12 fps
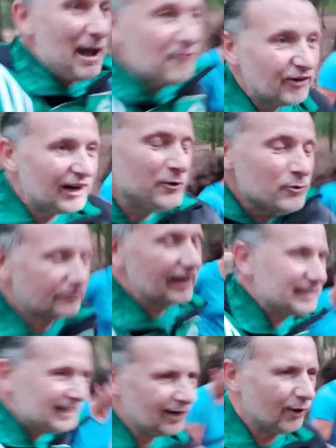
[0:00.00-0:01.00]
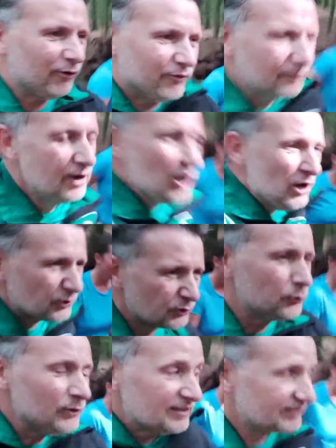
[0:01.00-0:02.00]
Einfach nur weiterlaufen. So
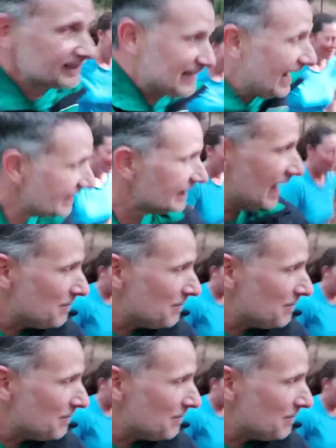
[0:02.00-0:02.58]
tun, als wenn keine